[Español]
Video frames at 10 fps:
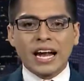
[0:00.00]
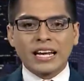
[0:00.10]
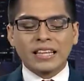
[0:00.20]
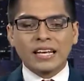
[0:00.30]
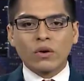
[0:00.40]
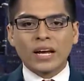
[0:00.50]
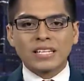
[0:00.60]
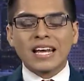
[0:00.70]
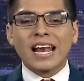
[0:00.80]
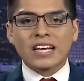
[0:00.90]
el área de lo
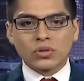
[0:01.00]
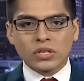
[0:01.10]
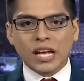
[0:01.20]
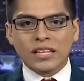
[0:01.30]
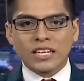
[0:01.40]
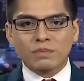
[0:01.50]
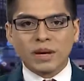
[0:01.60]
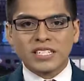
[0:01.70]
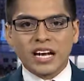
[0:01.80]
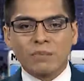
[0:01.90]
que es la ciudad
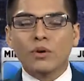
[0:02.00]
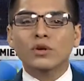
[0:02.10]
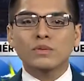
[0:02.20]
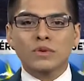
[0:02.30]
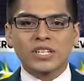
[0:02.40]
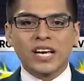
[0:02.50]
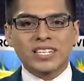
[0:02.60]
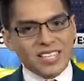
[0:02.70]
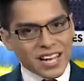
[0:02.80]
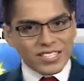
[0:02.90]
espacial. Próximos
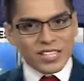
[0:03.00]
días,